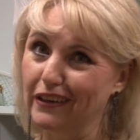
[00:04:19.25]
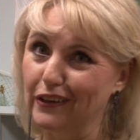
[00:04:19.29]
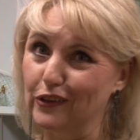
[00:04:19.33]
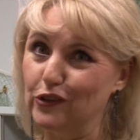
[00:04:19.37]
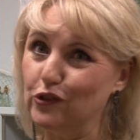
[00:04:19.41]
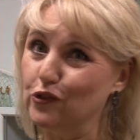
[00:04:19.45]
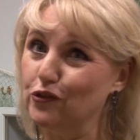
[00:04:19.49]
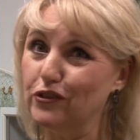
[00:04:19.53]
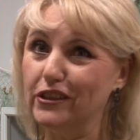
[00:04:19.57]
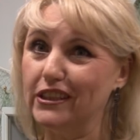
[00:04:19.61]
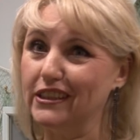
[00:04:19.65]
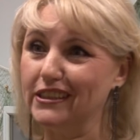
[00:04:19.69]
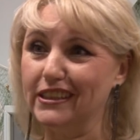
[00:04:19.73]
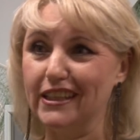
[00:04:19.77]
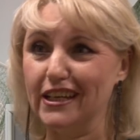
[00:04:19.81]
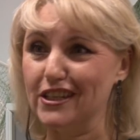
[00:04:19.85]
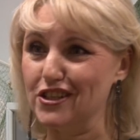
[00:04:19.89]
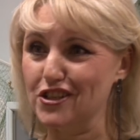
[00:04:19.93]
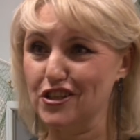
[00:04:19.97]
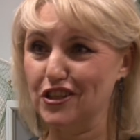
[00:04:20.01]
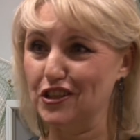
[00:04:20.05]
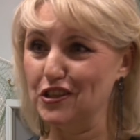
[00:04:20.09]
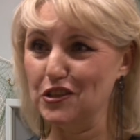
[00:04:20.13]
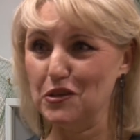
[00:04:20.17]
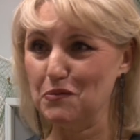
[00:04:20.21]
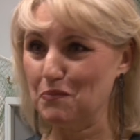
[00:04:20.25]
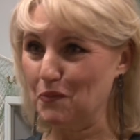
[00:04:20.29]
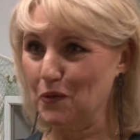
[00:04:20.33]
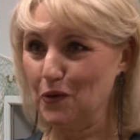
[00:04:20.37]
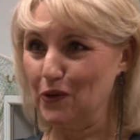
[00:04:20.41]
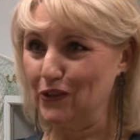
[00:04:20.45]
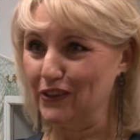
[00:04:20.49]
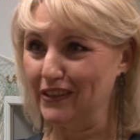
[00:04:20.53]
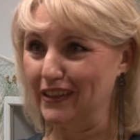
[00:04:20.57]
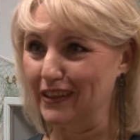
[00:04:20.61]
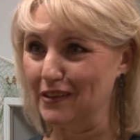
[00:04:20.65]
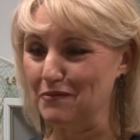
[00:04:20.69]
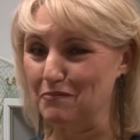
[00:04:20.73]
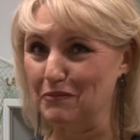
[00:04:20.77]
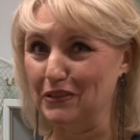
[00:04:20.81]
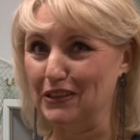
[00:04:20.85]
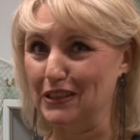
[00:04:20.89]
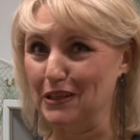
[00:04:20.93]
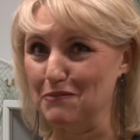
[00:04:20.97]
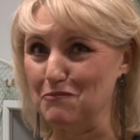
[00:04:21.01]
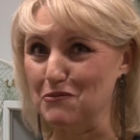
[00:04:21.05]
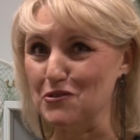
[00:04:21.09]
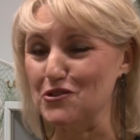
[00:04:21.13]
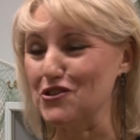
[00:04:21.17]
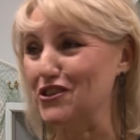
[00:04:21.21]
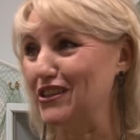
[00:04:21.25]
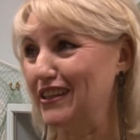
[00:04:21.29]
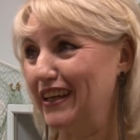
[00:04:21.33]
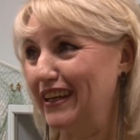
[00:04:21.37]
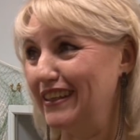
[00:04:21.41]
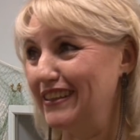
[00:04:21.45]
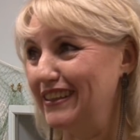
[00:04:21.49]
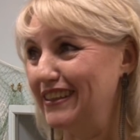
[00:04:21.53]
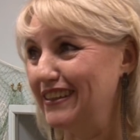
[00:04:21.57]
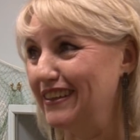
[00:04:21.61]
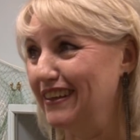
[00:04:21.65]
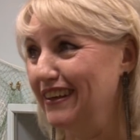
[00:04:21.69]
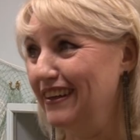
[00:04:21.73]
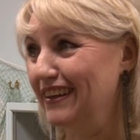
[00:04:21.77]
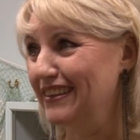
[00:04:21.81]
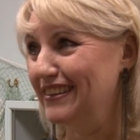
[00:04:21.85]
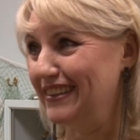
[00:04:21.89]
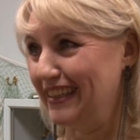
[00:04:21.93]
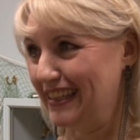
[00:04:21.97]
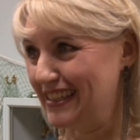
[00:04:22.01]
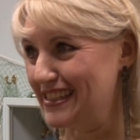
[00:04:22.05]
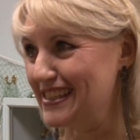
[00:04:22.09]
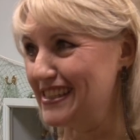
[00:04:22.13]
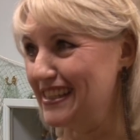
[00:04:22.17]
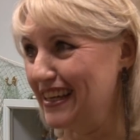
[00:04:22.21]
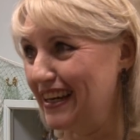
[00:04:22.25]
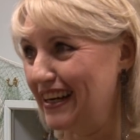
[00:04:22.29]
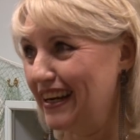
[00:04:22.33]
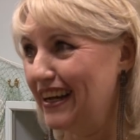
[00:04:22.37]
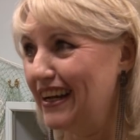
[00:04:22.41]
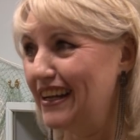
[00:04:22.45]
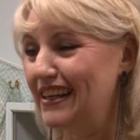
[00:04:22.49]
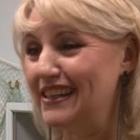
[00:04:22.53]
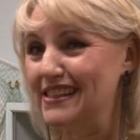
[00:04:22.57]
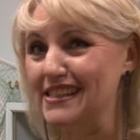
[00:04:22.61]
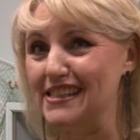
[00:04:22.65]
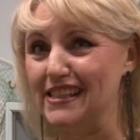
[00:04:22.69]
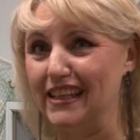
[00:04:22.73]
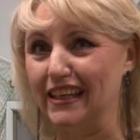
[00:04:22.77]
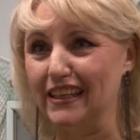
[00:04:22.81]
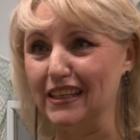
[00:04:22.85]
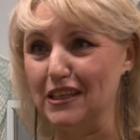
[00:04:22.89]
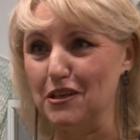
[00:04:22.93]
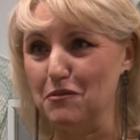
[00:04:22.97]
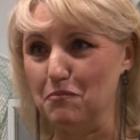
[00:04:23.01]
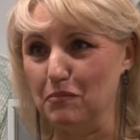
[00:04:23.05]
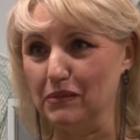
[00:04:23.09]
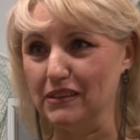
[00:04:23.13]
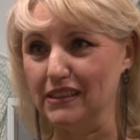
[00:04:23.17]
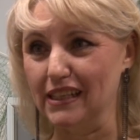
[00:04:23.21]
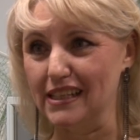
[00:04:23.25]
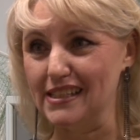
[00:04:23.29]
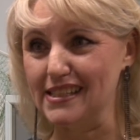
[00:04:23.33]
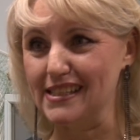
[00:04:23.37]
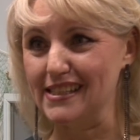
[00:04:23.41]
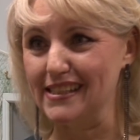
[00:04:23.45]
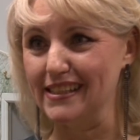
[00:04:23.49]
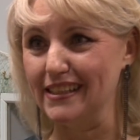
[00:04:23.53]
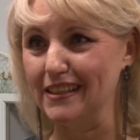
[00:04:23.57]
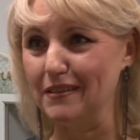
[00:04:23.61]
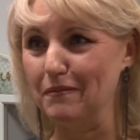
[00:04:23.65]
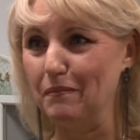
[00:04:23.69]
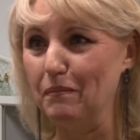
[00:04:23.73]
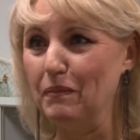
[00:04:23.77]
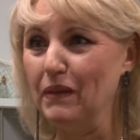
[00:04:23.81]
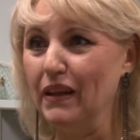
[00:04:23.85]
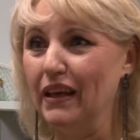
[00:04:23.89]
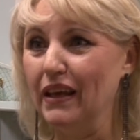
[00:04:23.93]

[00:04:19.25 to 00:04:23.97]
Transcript: но вы их даже и не поняли, потому что они так старались, такие молодцы,